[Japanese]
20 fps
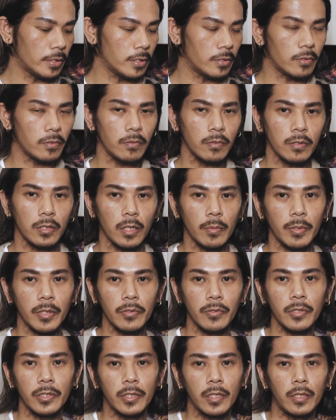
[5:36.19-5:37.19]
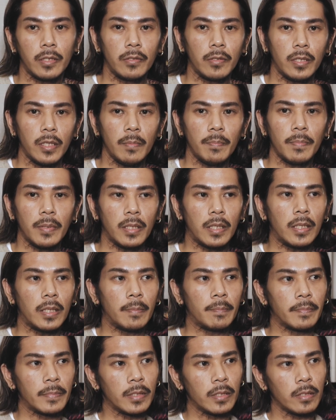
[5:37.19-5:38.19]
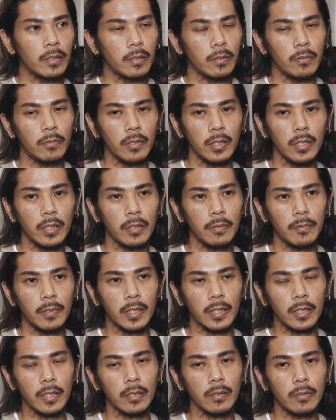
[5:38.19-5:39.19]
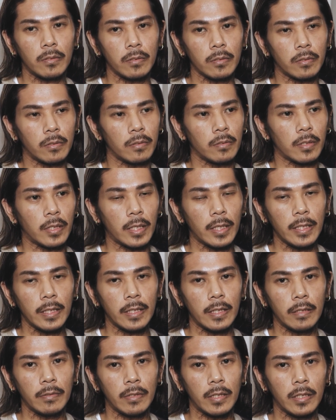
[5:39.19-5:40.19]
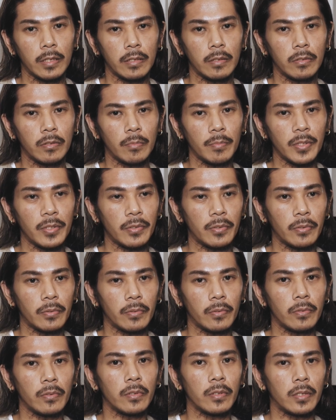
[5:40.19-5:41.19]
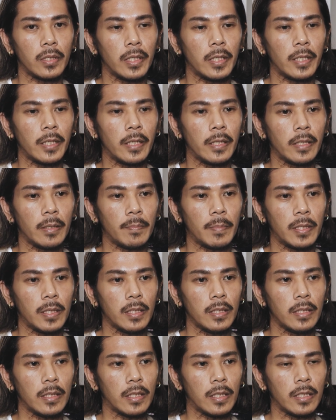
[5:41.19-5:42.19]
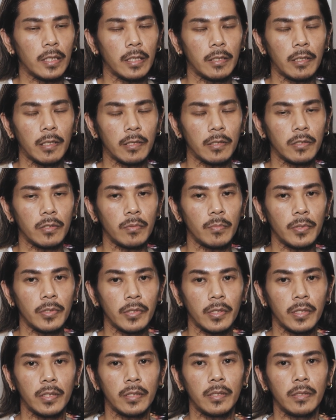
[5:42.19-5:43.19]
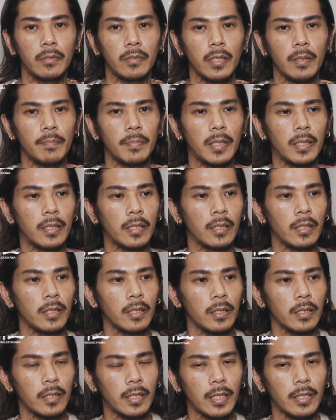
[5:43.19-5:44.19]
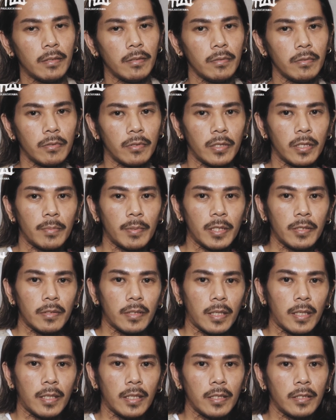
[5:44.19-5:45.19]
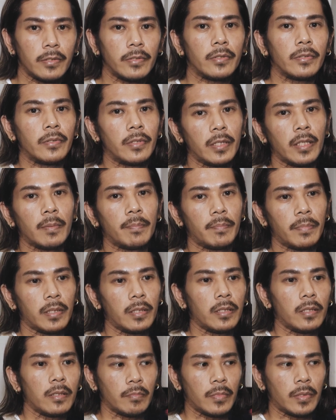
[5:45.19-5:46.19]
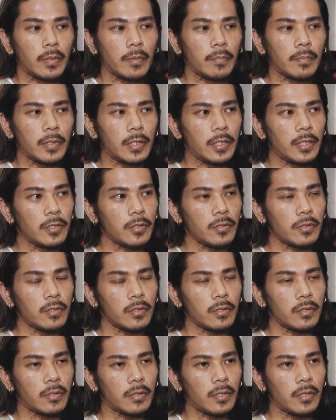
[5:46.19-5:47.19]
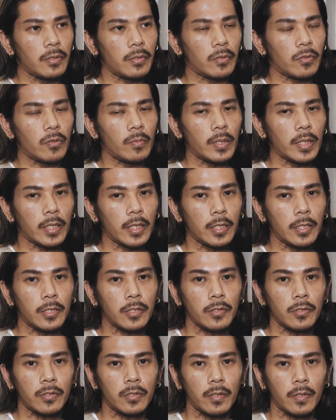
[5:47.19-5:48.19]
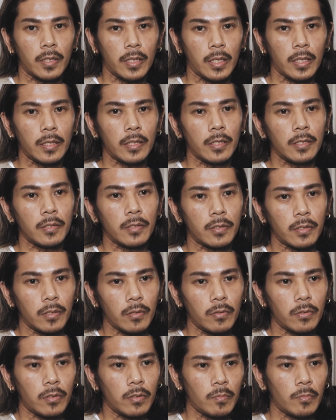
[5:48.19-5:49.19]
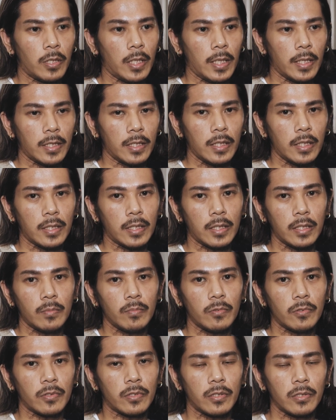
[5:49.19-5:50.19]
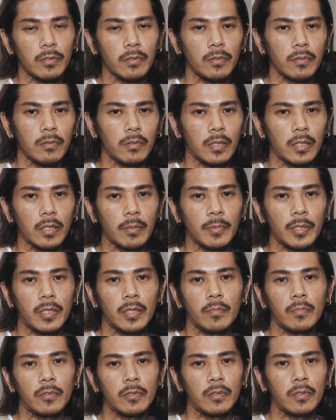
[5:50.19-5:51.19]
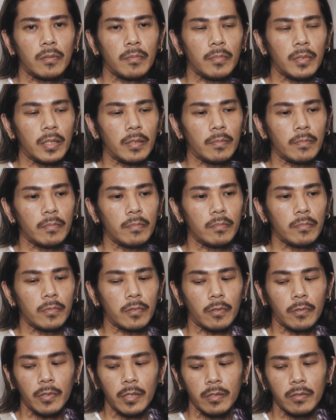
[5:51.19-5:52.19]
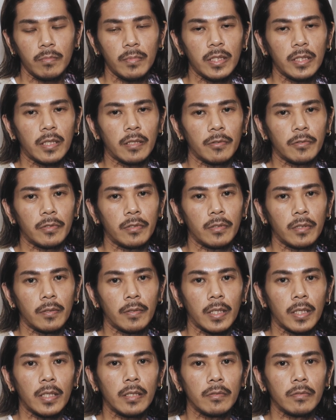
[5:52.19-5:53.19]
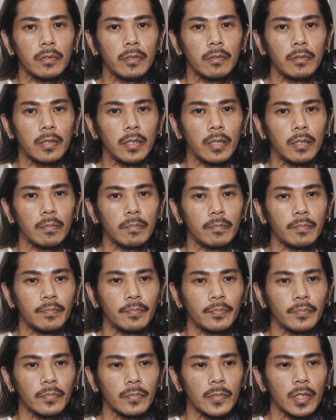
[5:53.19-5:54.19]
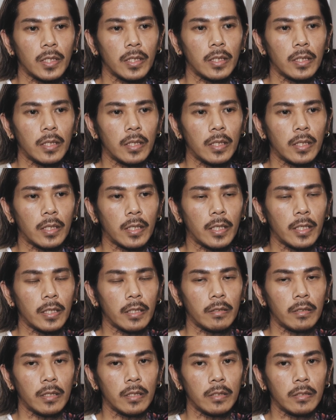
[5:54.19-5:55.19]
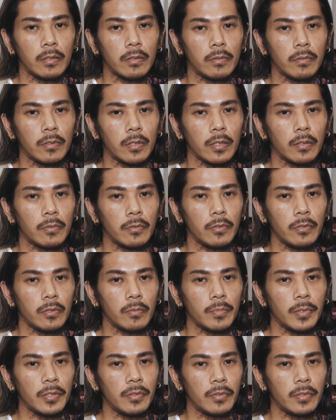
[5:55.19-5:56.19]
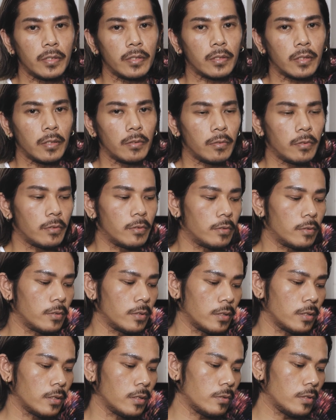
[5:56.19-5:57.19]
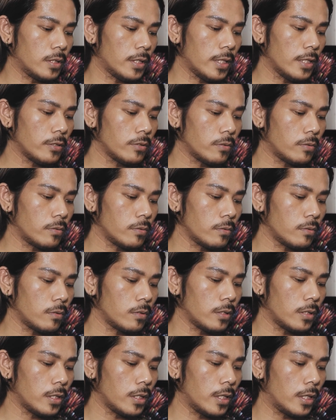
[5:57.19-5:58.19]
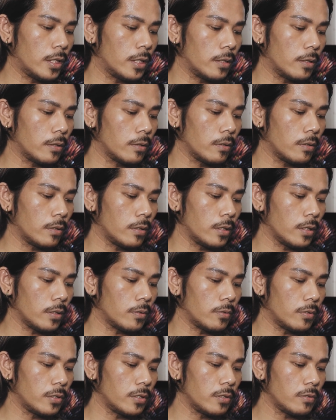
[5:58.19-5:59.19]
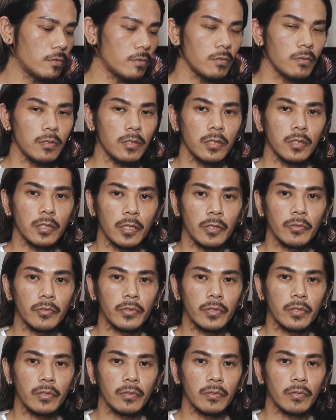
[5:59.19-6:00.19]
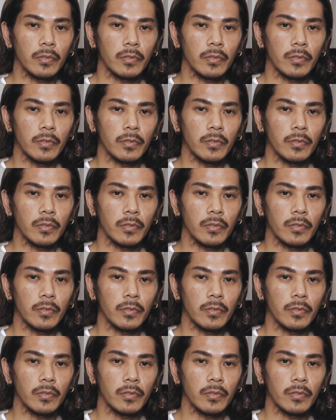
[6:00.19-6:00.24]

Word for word: て、そんぐらいびっくりしたっていうか、やっぱ、俺は結構その海外のアーティスト見ること多くてやっぱなんで海外のアーティスト見るかっていうとやっぱタトゥーのレベル高いんですよねやっぱりまあ技術っていう細かい技術は分かんないですけどもう明らかにもう素人から見てもまあもうこれうまいだろうっていうのが分かるっていうかだから海外のアーティストを結構よく見るんですけどこれ最初本当にねえこれ日本人なのっていう